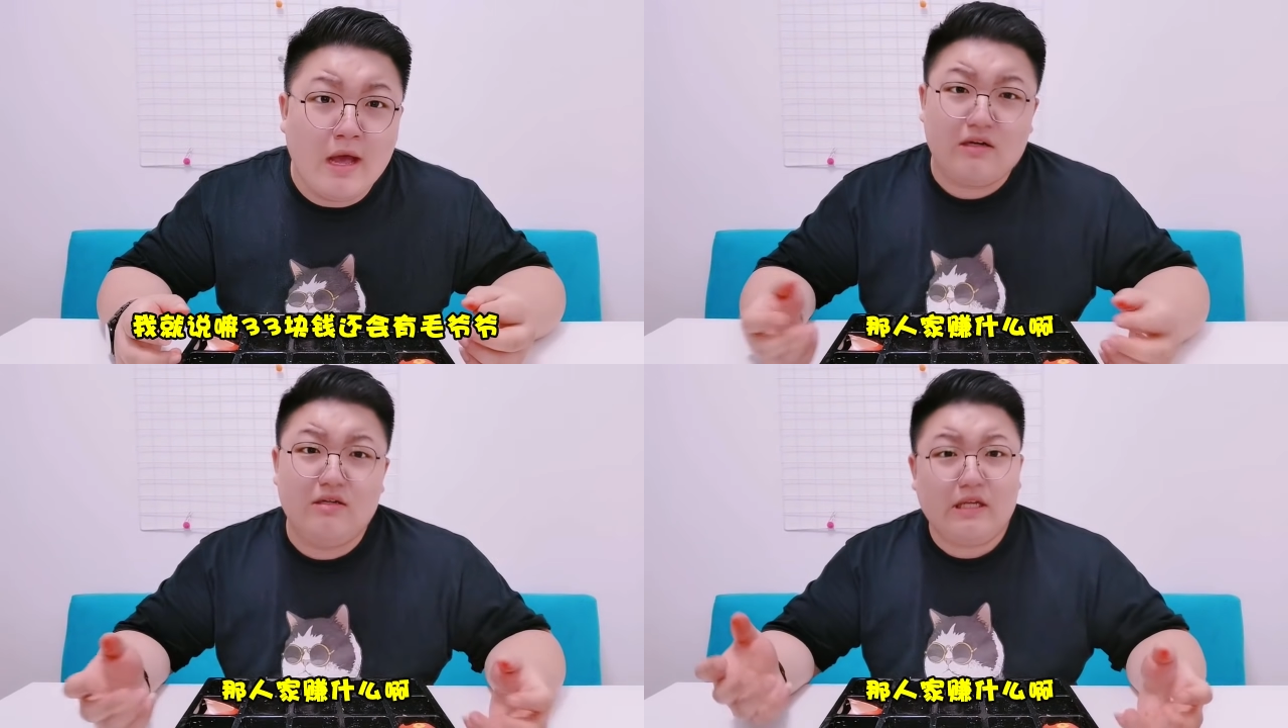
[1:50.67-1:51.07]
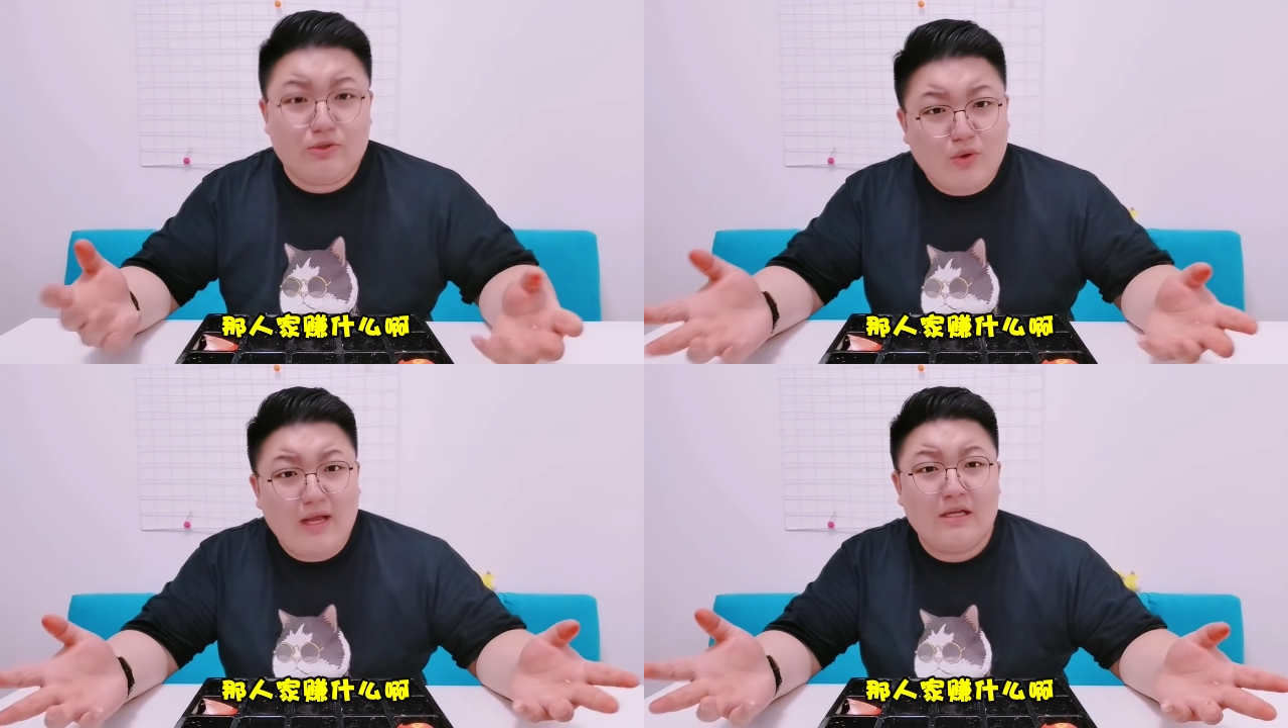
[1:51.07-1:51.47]
让人家
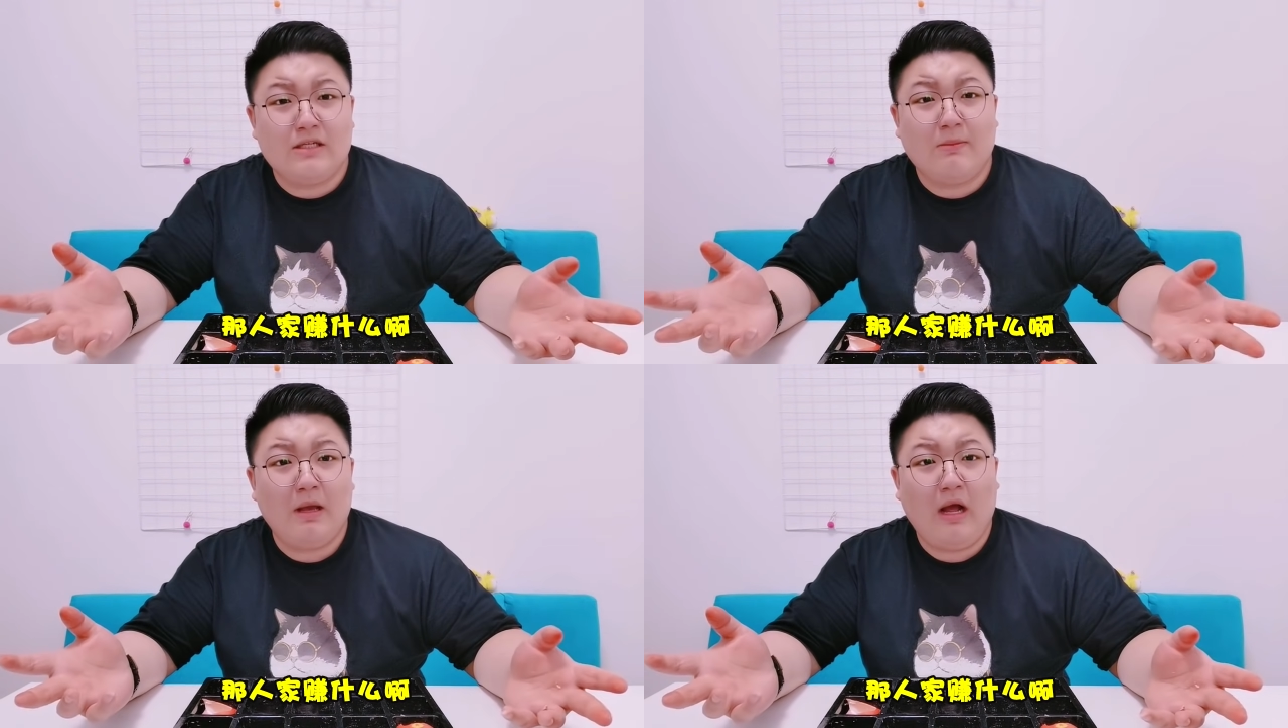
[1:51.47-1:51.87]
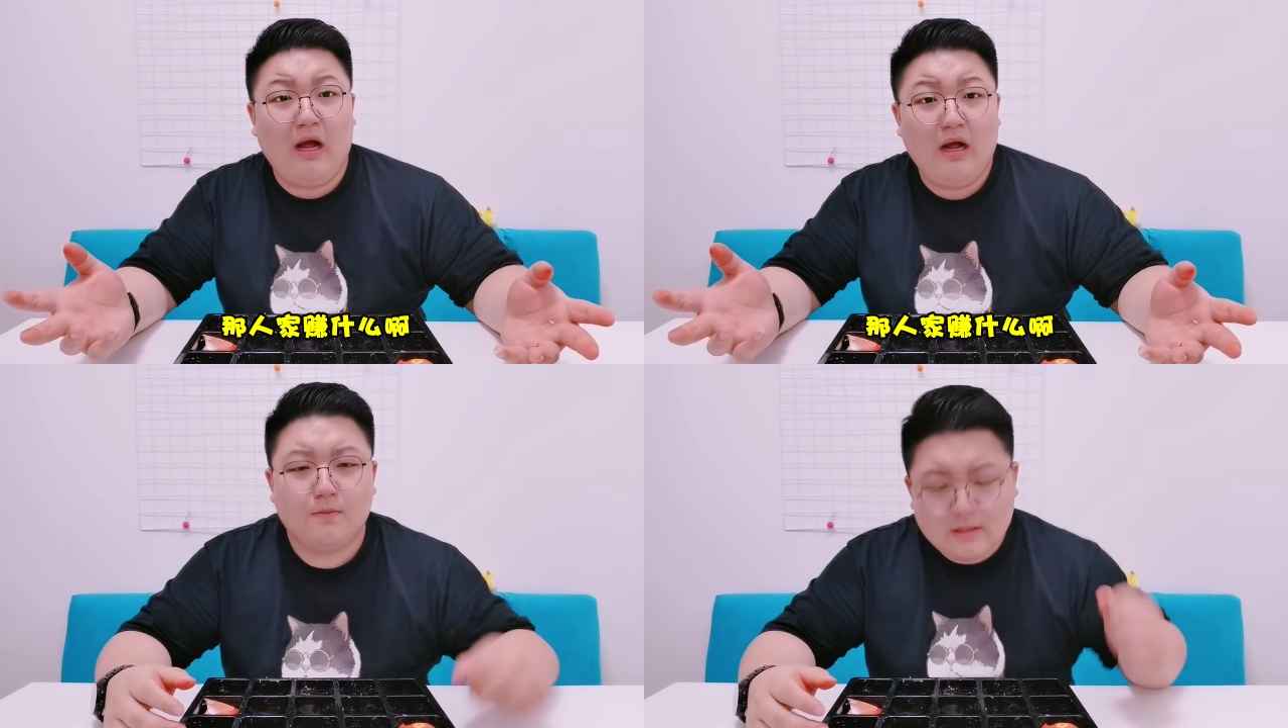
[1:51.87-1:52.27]
赚什么
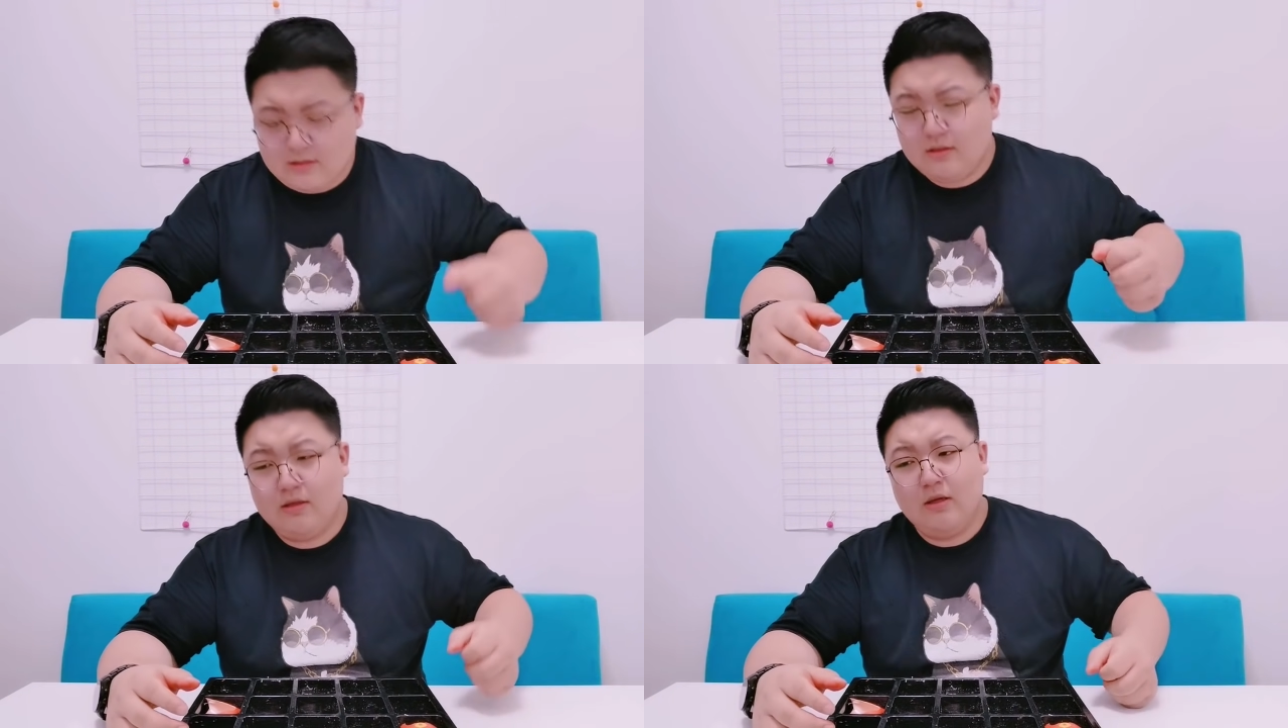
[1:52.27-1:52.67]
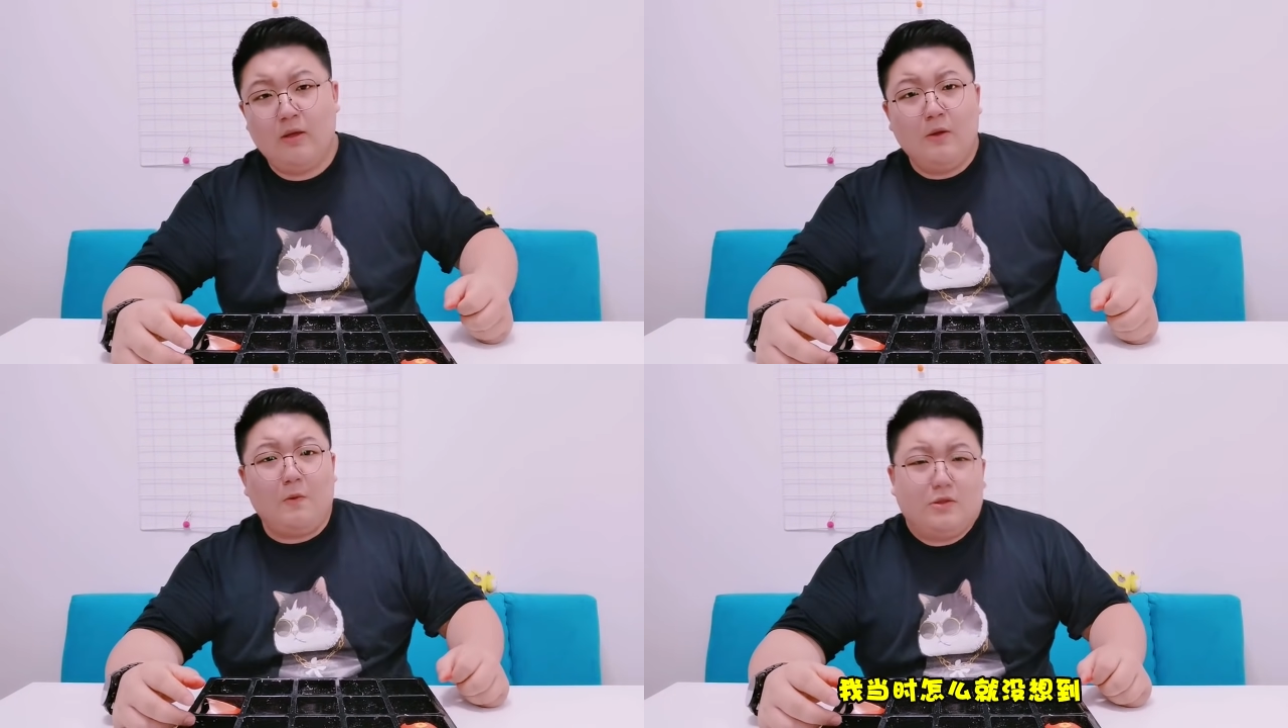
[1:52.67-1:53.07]
呀？
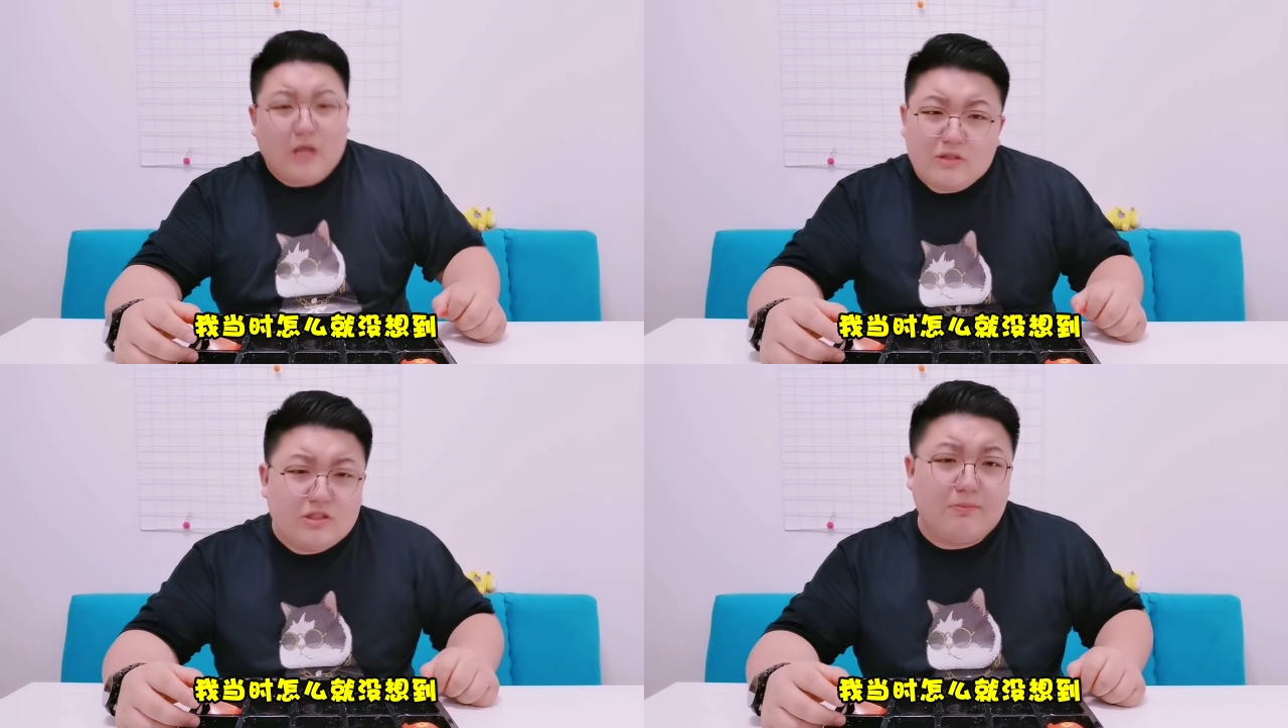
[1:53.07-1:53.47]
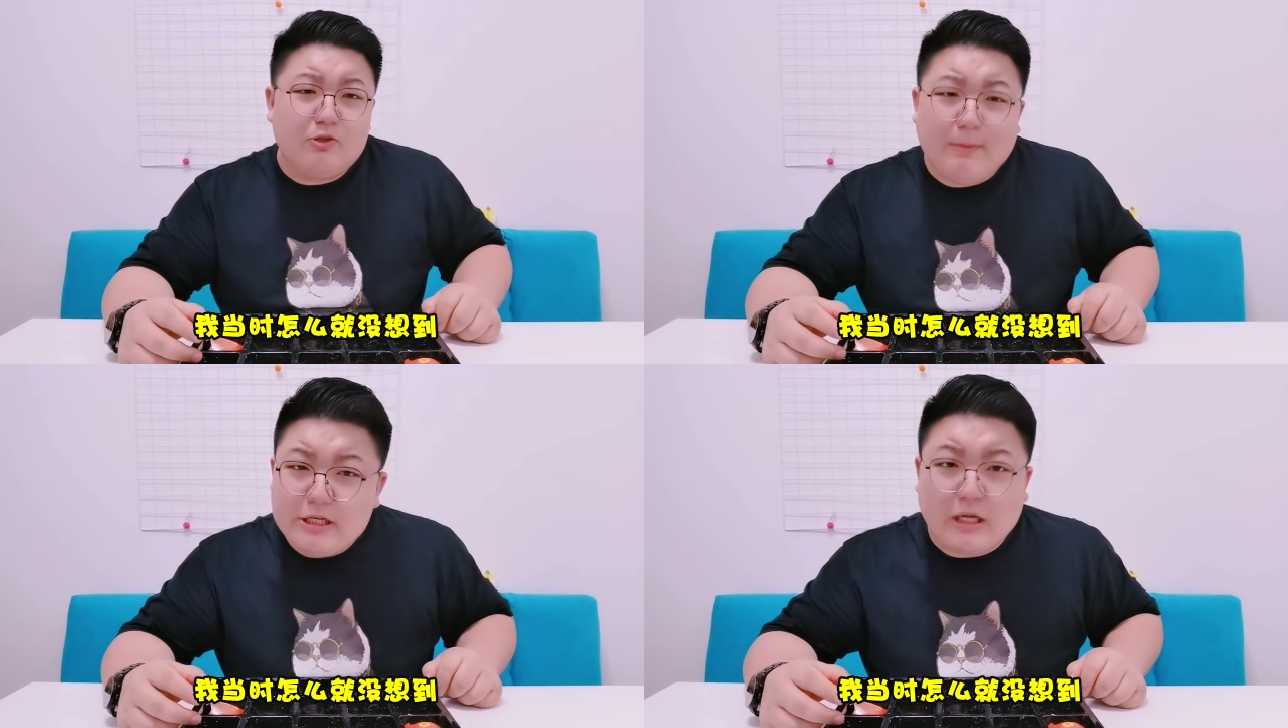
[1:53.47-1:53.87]
我当时怎么
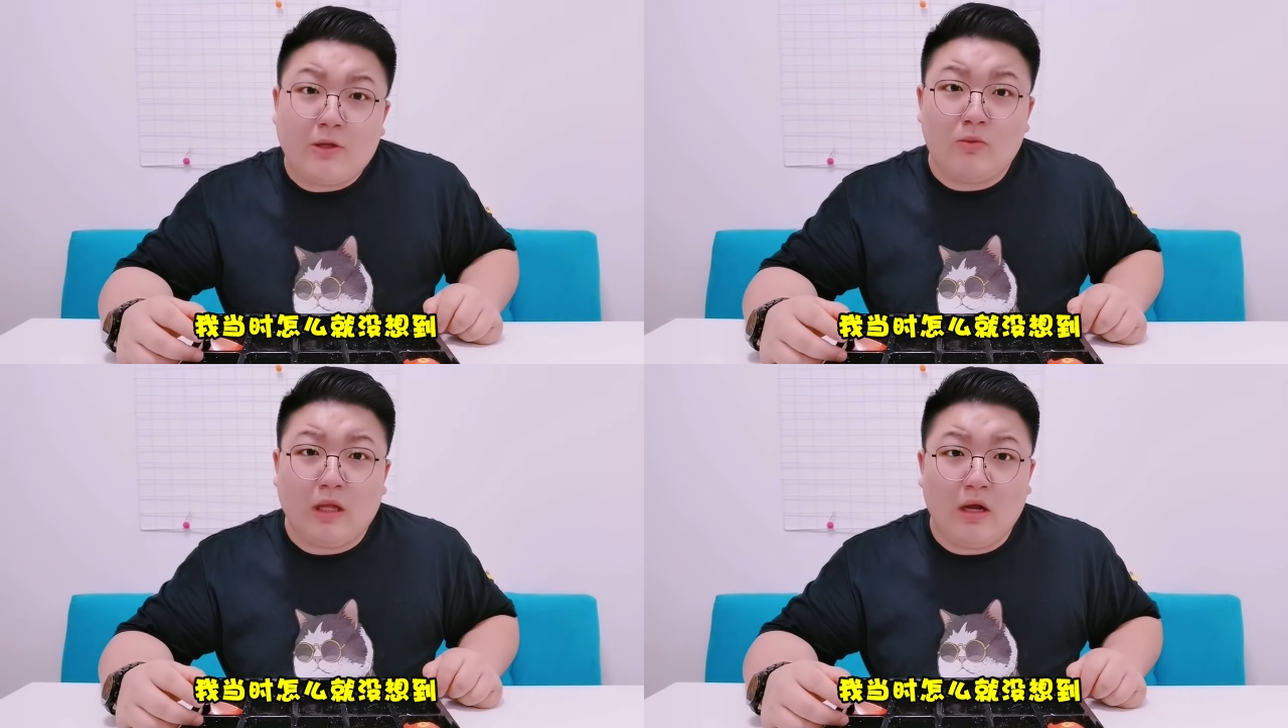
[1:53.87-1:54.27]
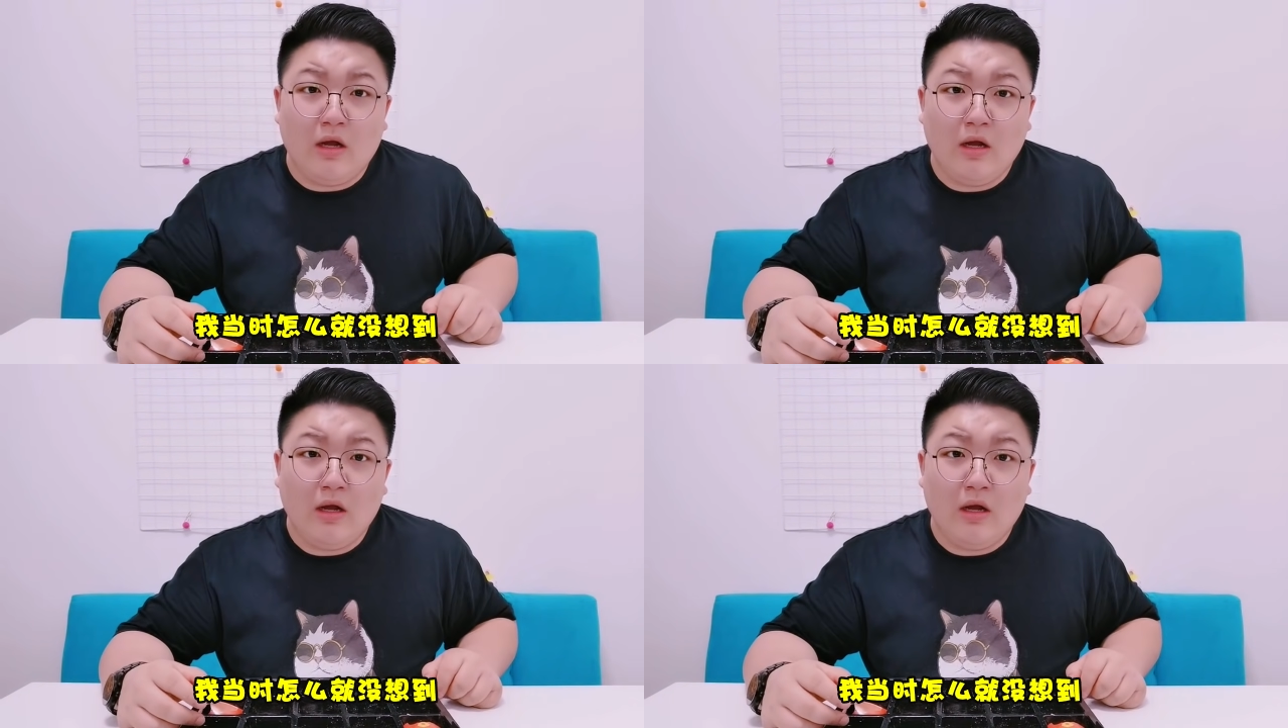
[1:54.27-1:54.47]
就没想到呢？